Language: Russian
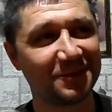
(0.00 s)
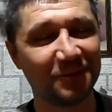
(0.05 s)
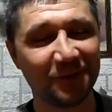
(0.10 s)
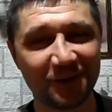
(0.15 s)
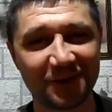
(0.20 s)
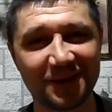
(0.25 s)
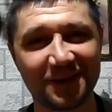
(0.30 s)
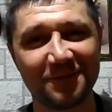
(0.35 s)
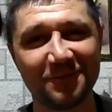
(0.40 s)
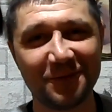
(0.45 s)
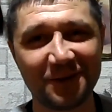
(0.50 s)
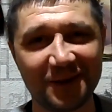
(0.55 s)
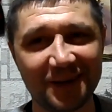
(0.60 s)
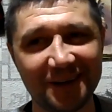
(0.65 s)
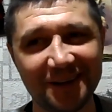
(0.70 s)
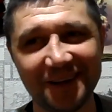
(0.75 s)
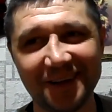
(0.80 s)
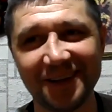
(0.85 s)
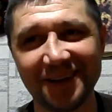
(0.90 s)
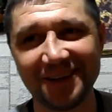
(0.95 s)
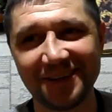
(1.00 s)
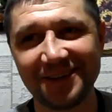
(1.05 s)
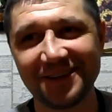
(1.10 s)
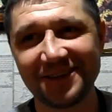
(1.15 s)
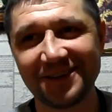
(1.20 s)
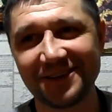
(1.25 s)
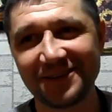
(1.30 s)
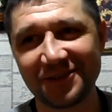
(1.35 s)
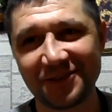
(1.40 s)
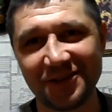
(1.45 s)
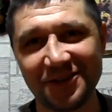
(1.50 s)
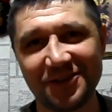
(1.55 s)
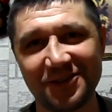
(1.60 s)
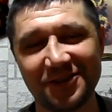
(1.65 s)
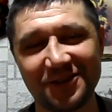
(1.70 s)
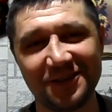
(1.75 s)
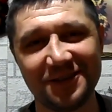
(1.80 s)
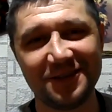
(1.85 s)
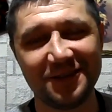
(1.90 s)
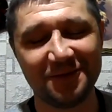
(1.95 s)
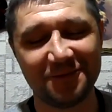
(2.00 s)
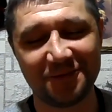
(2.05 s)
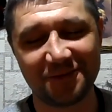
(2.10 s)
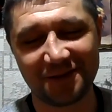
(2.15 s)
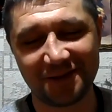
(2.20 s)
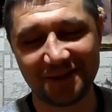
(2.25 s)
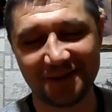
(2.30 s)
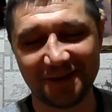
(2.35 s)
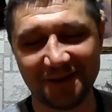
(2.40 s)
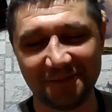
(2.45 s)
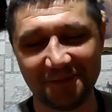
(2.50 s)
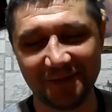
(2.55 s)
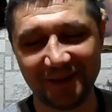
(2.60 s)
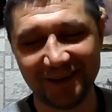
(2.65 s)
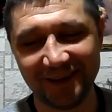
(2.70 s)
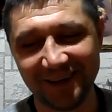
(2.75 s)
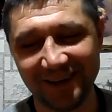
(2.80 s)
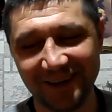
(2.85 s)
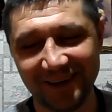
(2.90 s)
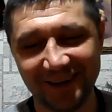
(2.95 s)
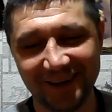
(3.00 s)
смотрят мой канал. Женщин, девушки, там,